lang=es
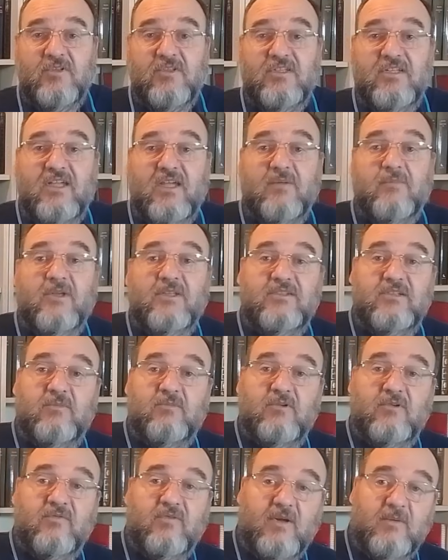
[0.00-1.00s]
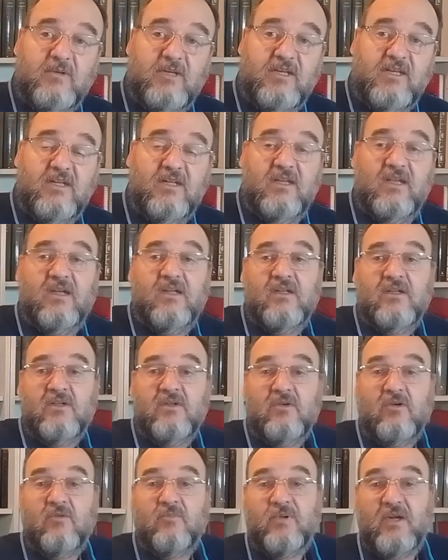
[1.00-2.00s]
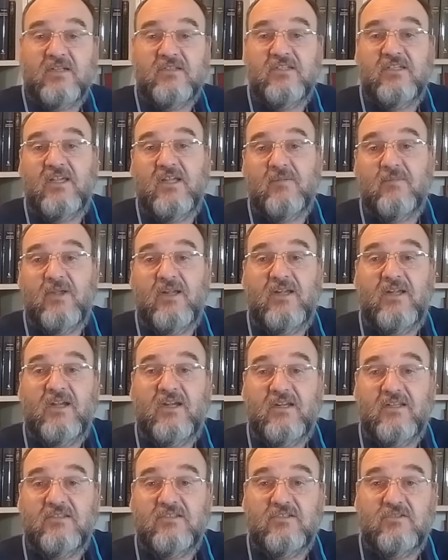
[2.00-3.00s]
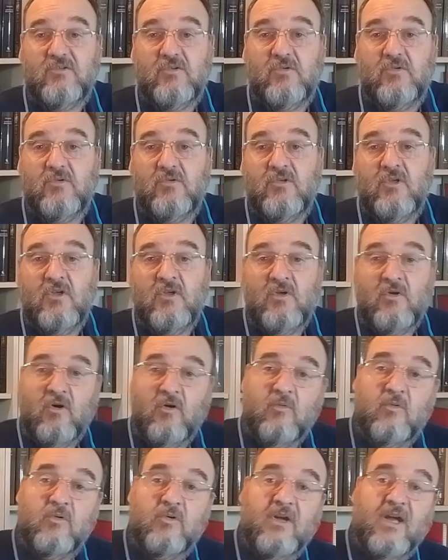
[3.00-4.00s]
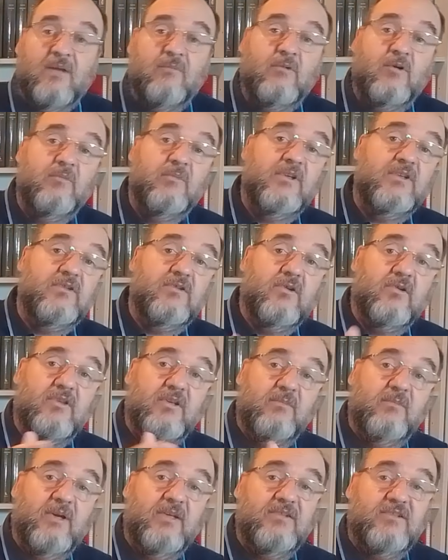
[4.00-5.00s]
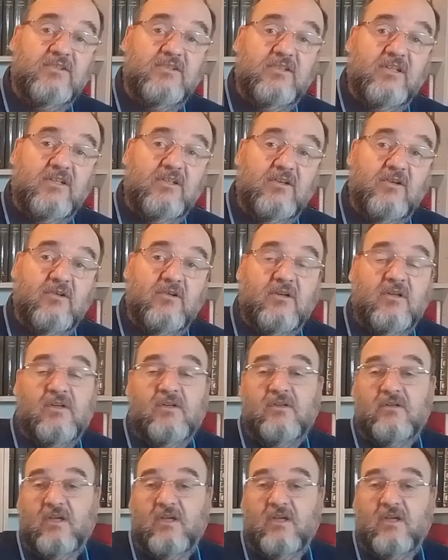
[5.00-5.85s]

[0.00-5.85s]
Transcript: dedicar más tiempo en familia o practicar más la gratitud o buscar momentos de paz interior